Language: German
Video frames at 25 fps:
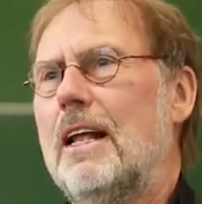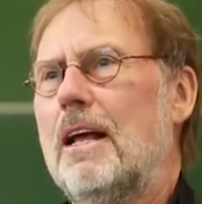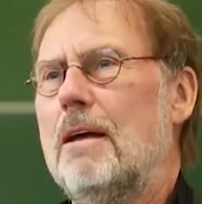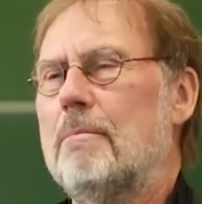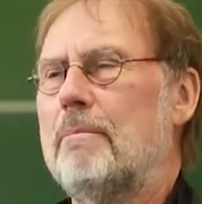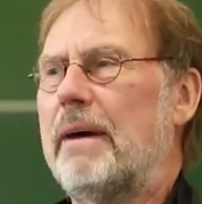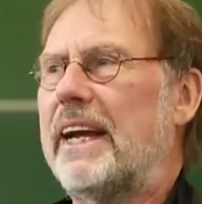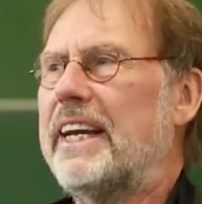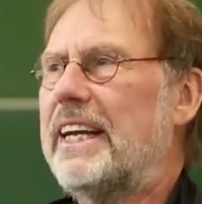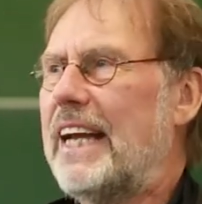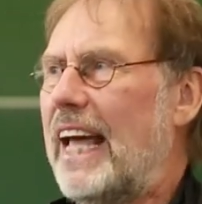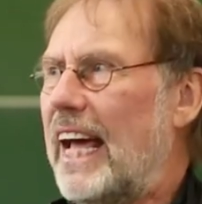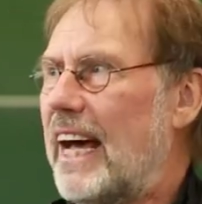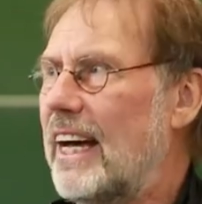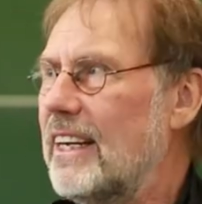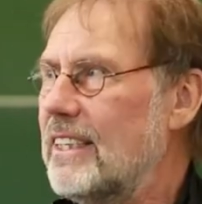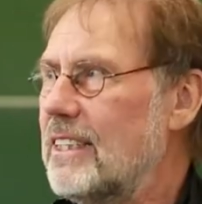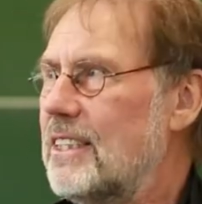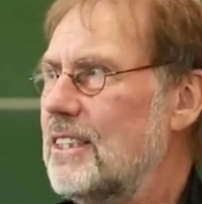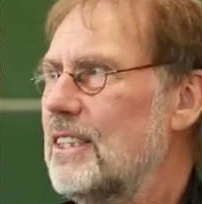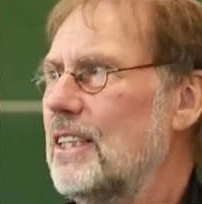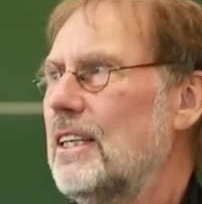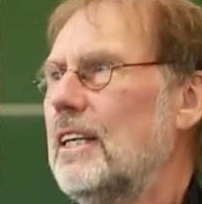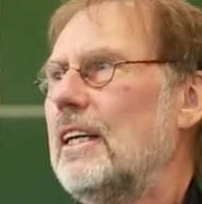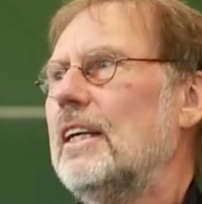Man
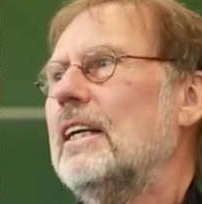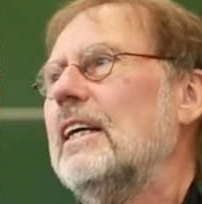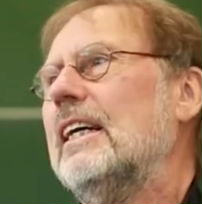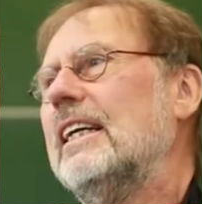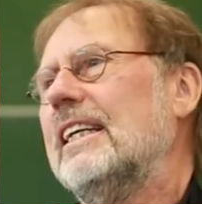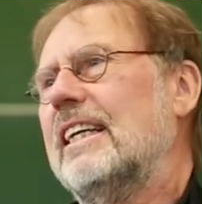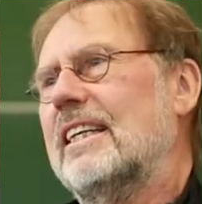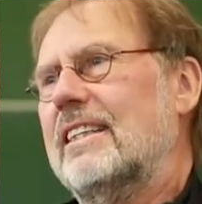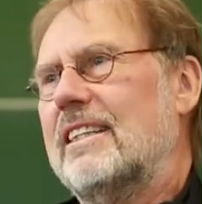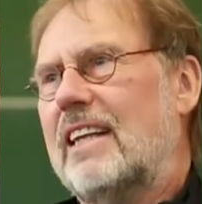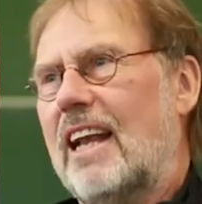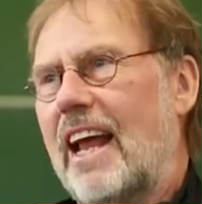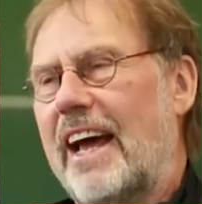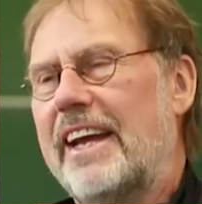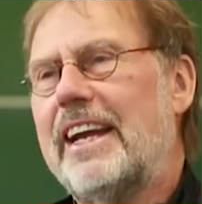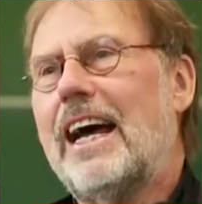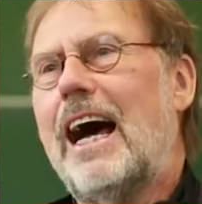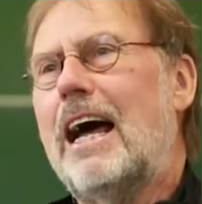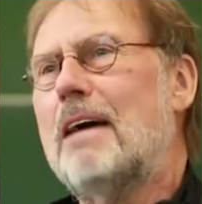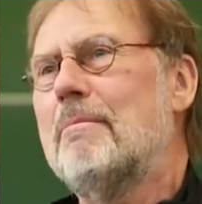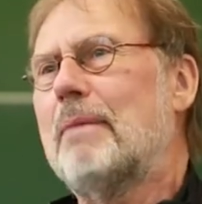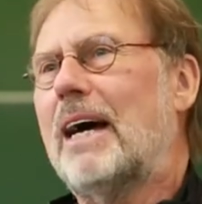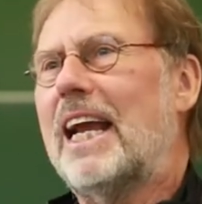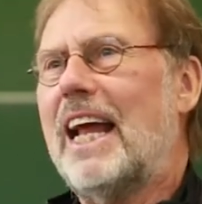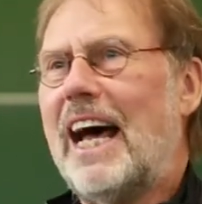lernte das kleine
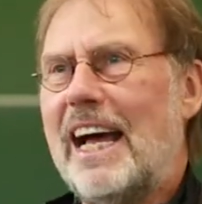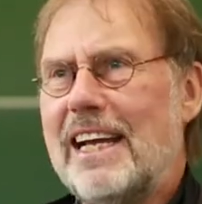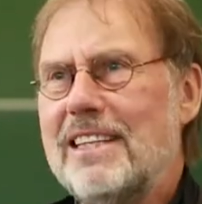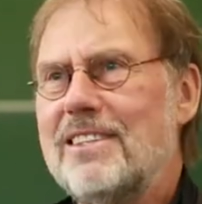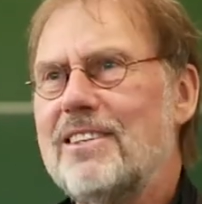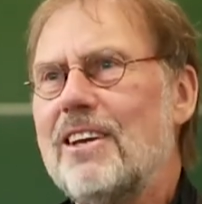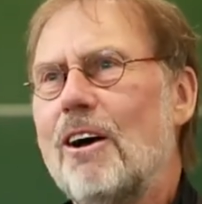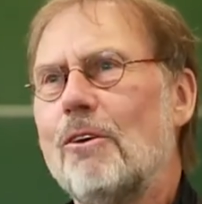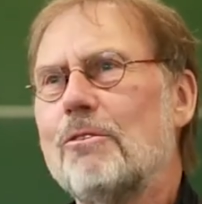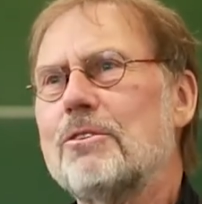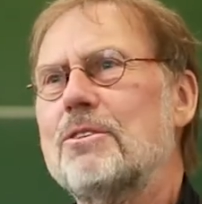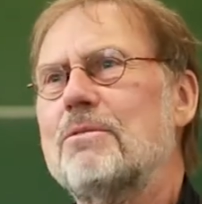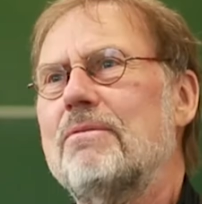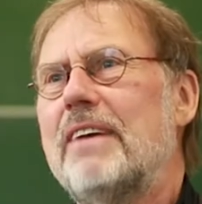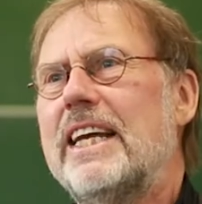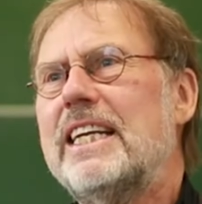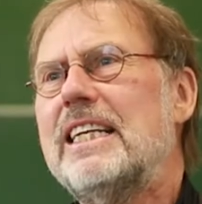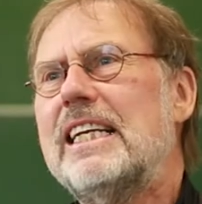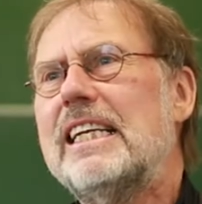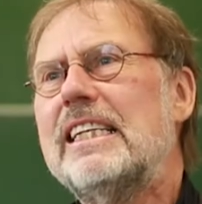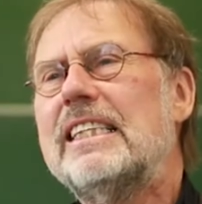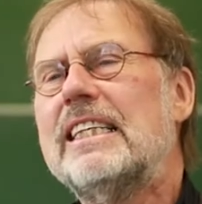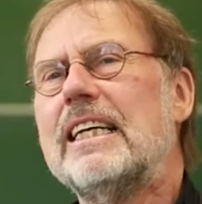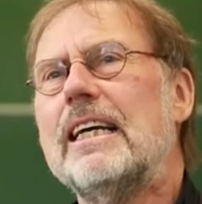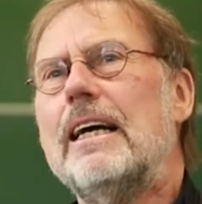Einmaleins
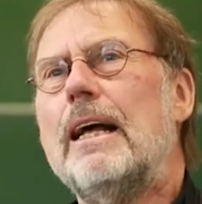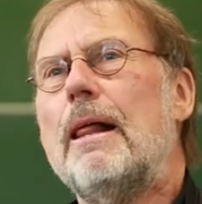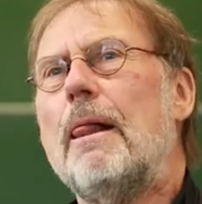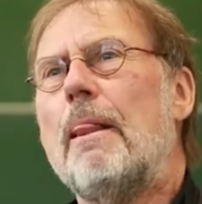auswendig.